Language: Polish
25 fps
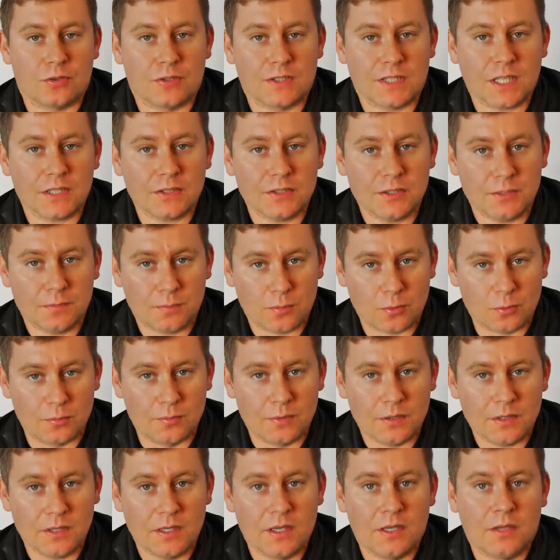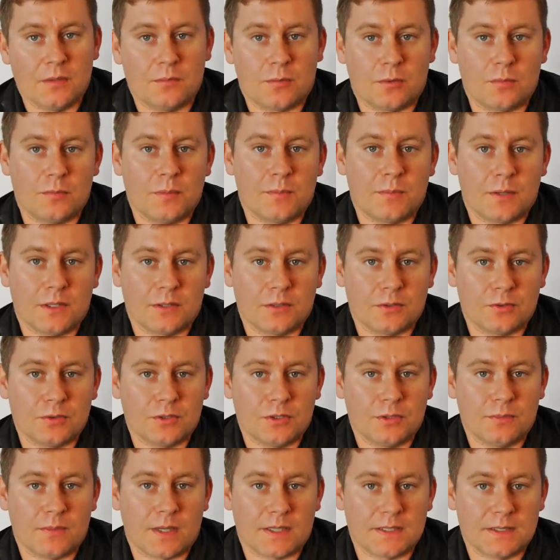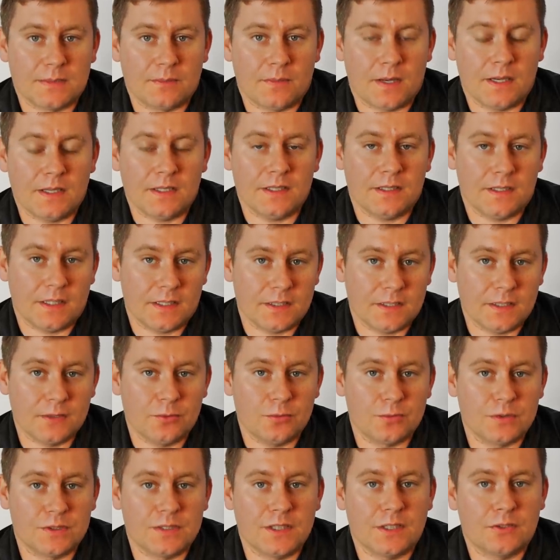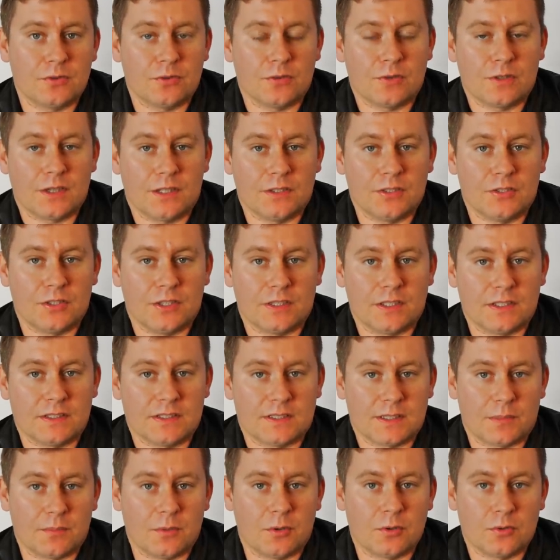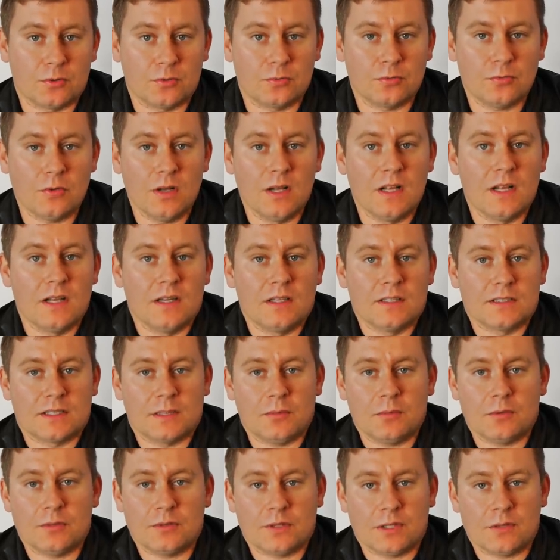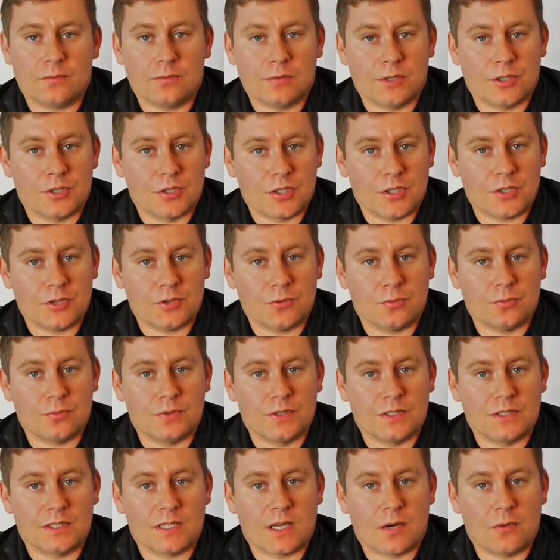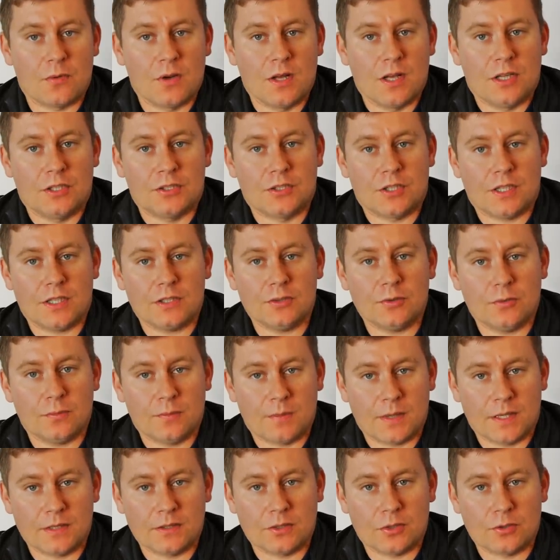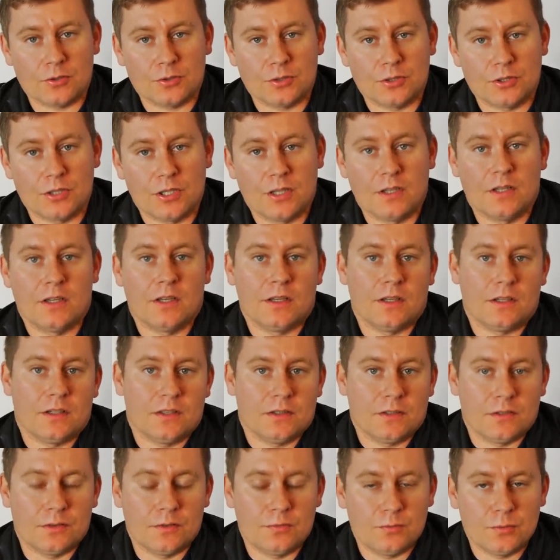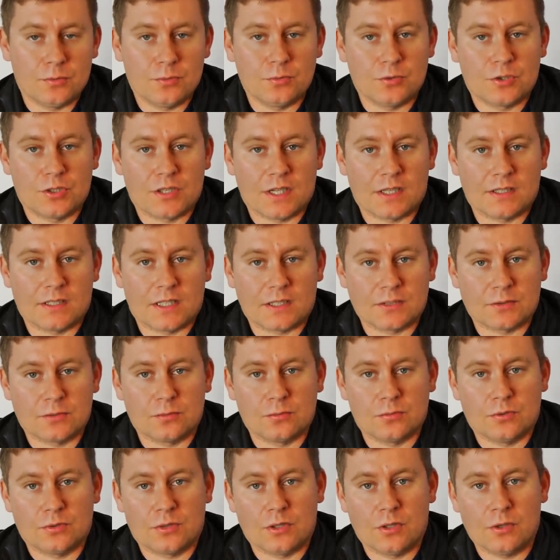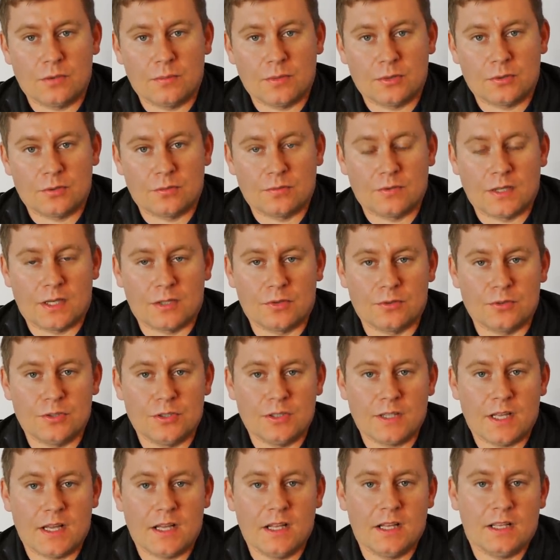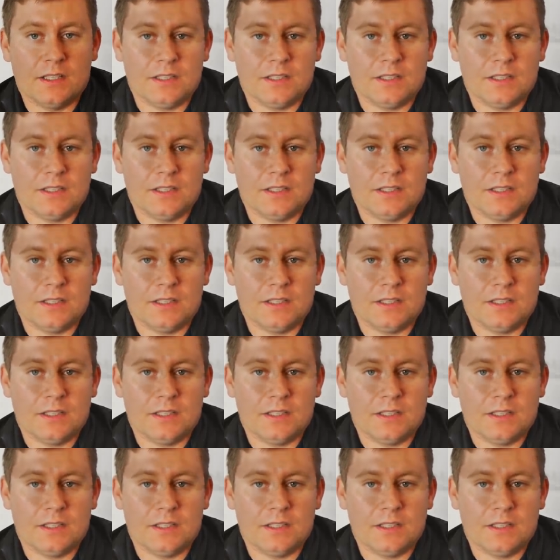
ostatniej próby, próby prędkości maksymalnej, tej kiedy już zdjęto ograniczenia z samolotu, samolot RWD-6 uzyskał średnią prędkość 214 km na godzinę